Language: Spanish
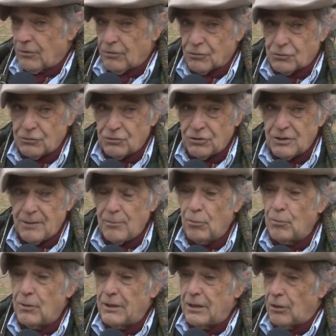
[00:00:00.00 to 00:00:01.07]
Nosotros
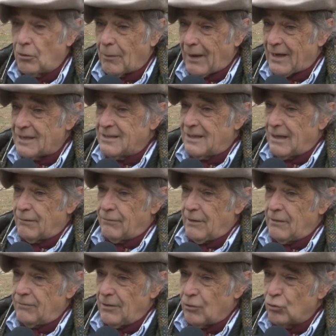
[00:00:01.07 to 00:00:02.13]
hemos medido vacas en
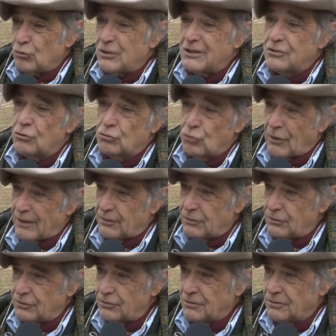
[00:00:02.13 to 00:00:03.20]
alfalfa con 18
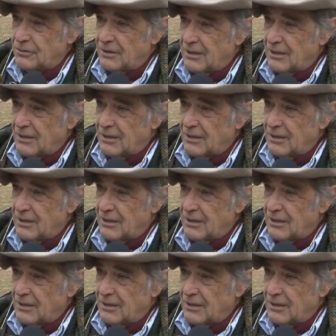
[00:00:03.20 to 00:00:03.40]
años